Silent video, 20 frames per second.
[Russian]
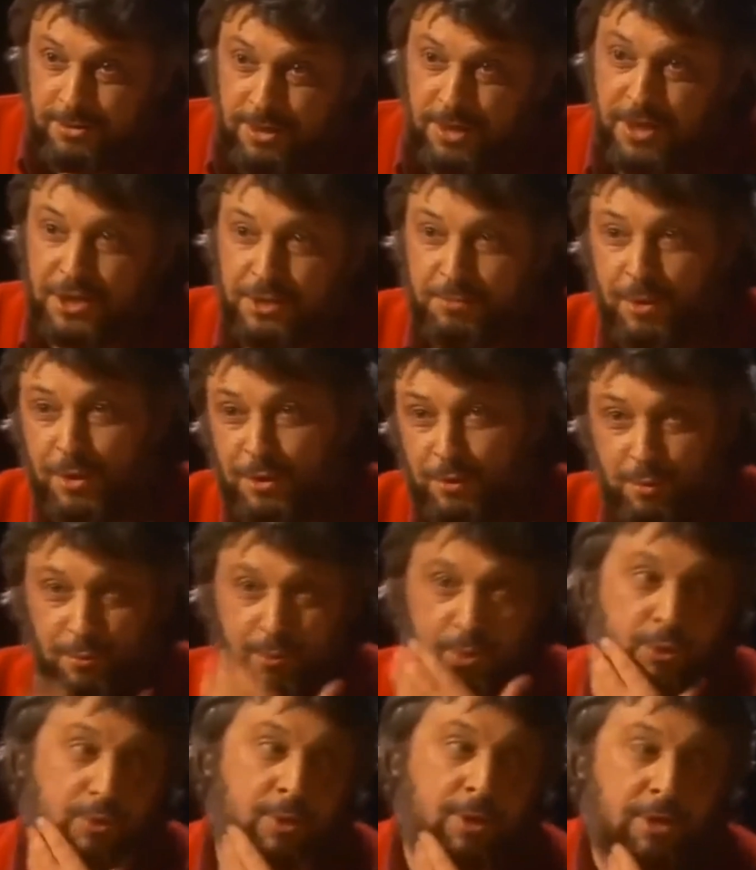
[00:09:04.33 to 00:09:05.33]
я даже по этому
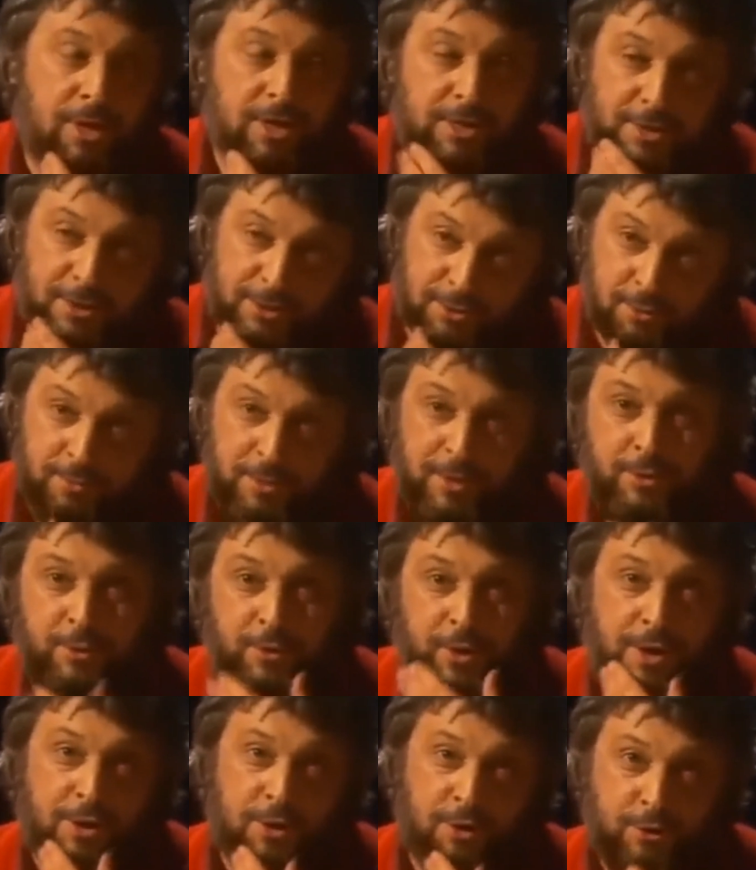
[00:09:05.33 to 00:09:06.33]
городу отрастил, чтобы
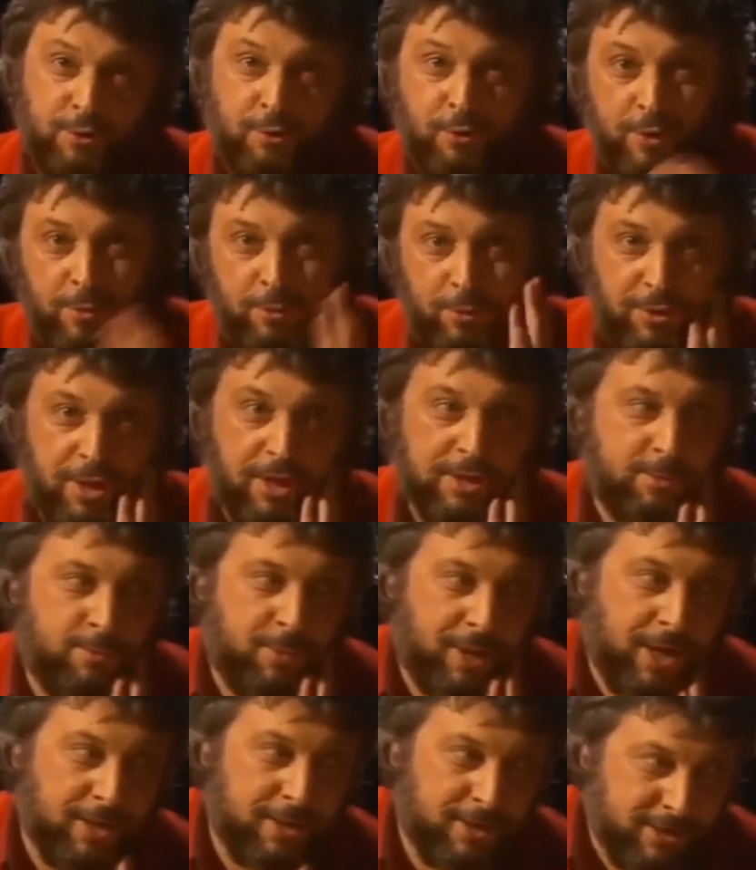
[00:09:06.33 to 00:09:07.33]
эту ироническую улыбку так
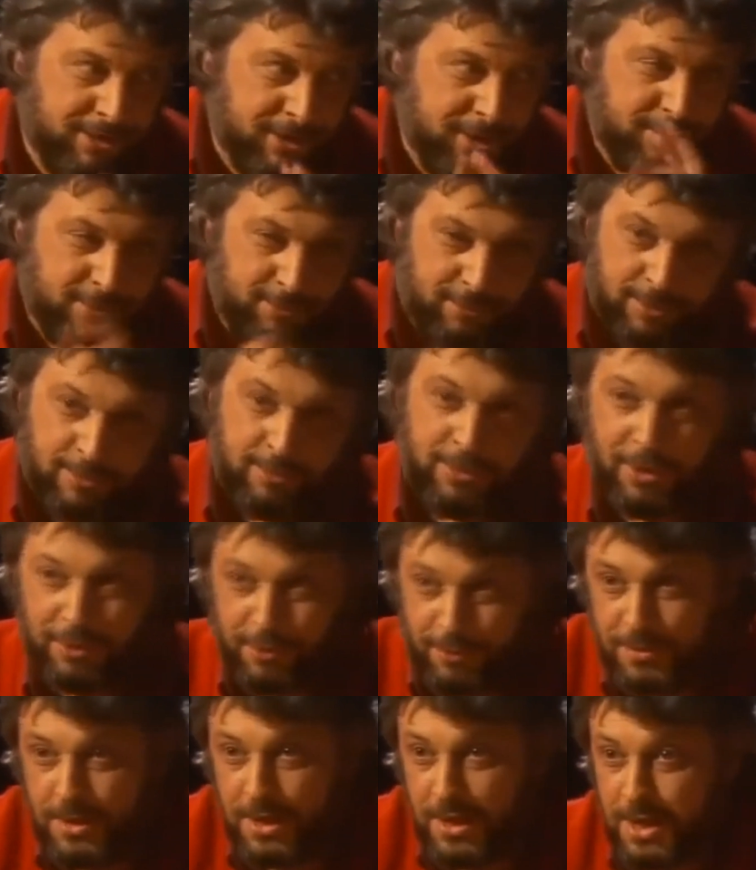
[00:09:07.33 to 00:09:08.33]
спрятать. Ну,
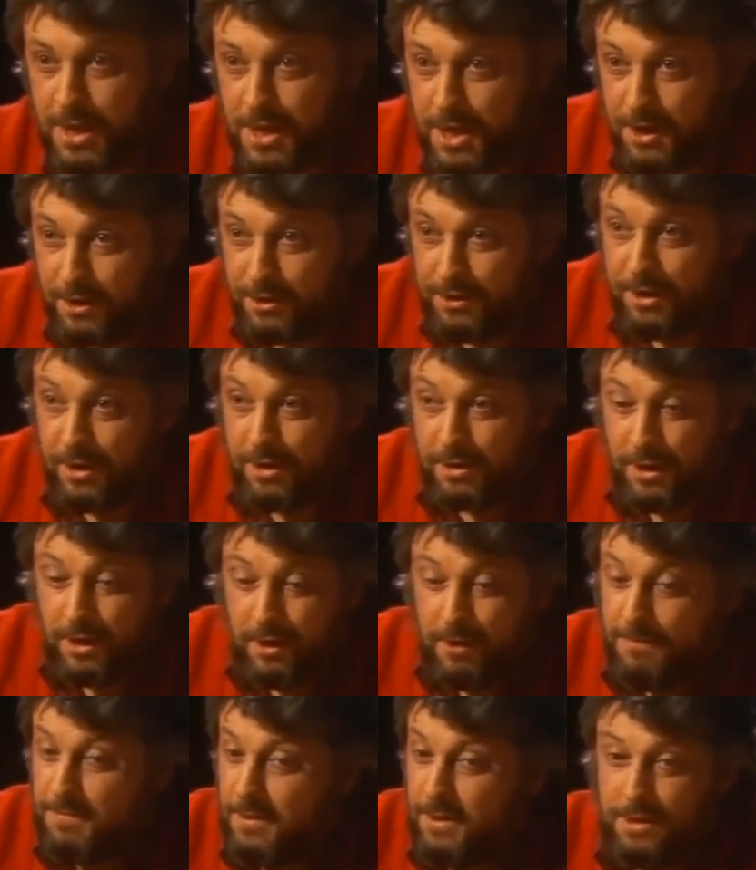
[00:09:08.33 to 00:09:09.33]
да.
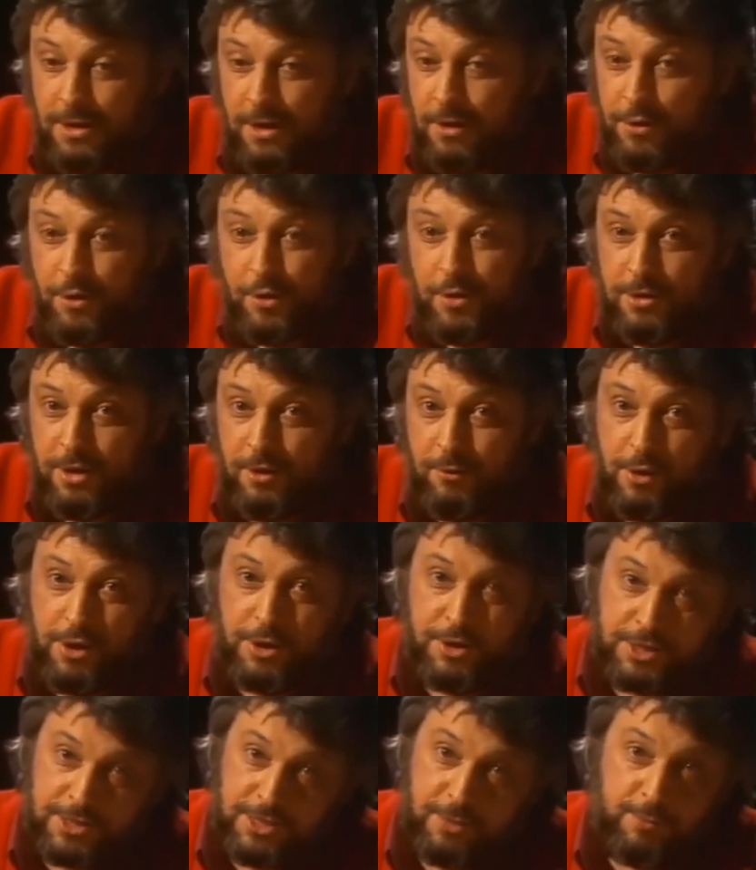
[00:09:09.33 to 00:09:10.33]
Я очень
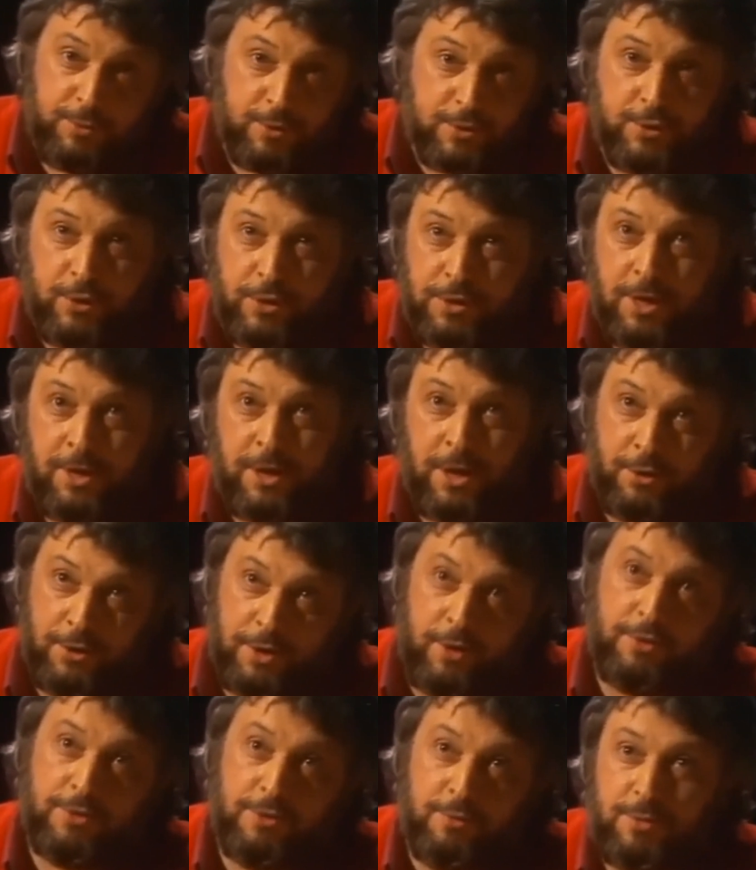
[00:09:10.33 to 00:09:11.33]
довольно не сыпь мне соль на рану.
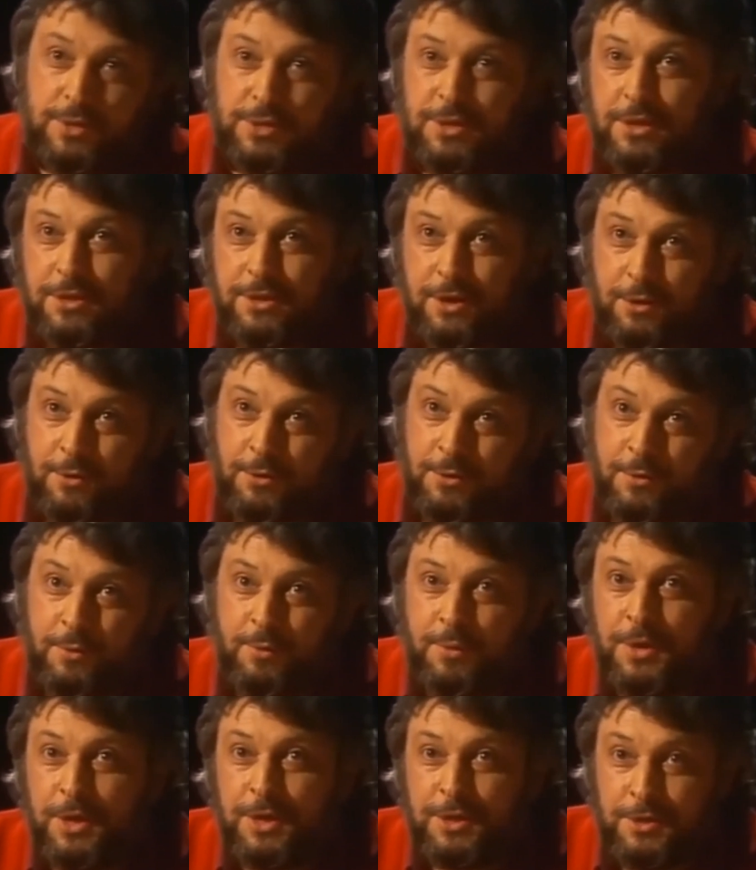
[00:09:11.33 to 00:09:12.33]
Я вот написал такую
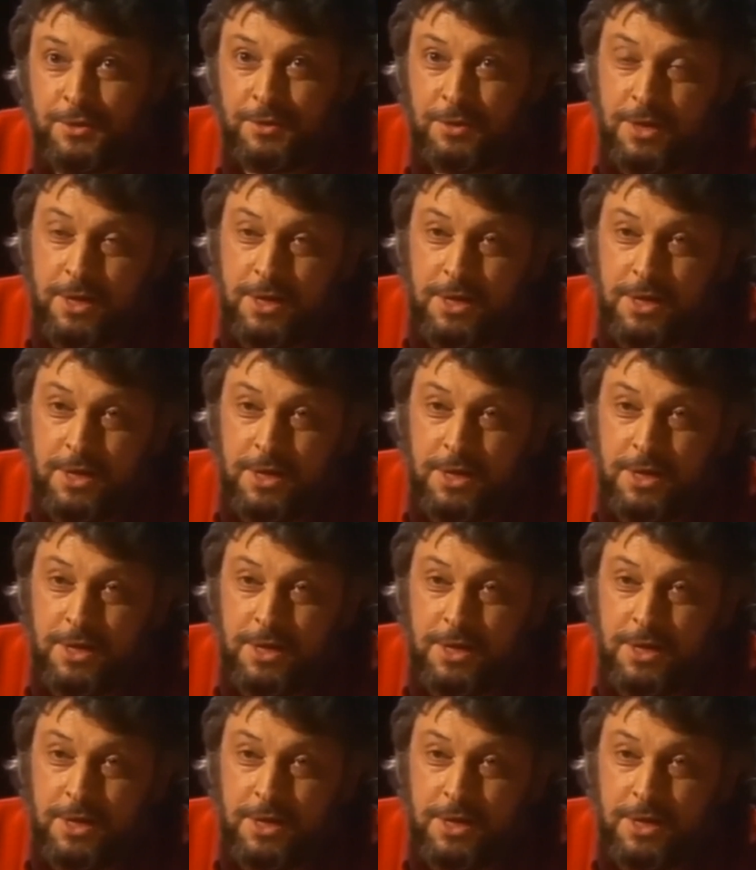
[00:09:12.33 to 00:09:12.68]
песню.